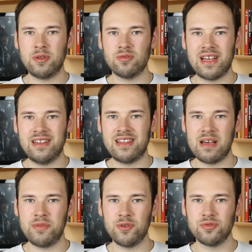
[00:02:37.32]
Mamy tutaj
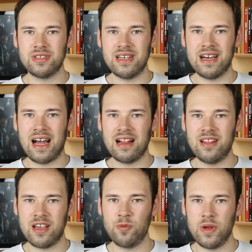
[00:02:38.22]
debiut
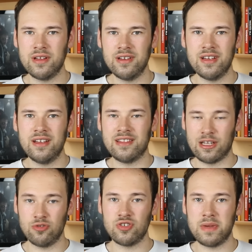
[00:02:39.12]
Harley Quinn
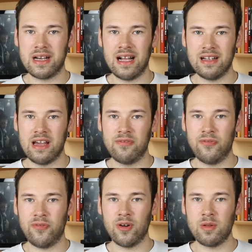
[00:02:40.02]
na dużym ekranie
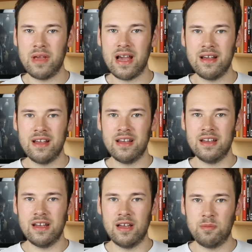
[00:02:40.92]
w formie
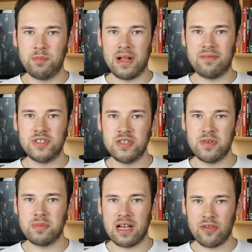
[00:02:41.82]
e,
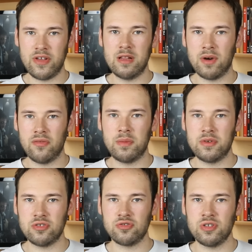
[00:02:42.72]
prawdziwym, tak
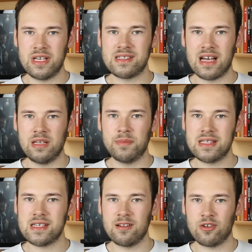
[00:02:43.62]
filmowym, gdzie już to nie jest
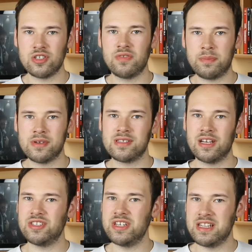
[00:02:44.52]
animacja, tylko żywa
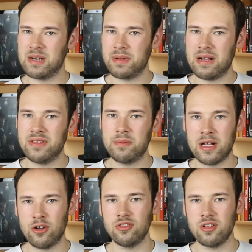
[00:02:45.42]
postać i naprawdę
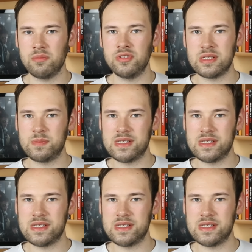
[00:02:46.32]
Margot Robbie się